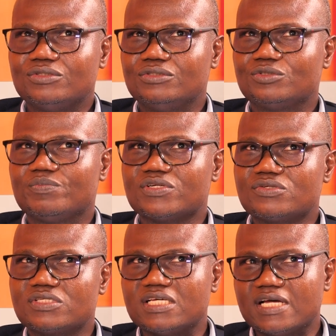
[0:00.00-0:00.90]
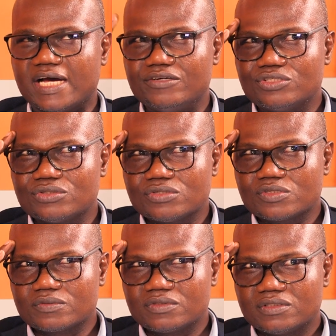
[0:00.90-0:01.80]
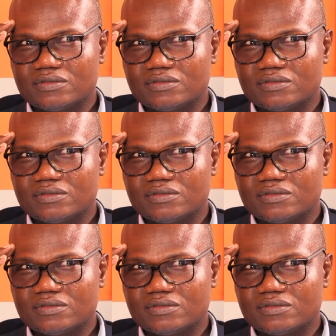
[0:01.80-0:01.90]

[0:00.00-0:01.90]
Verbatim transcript: je, pense aussi à une chose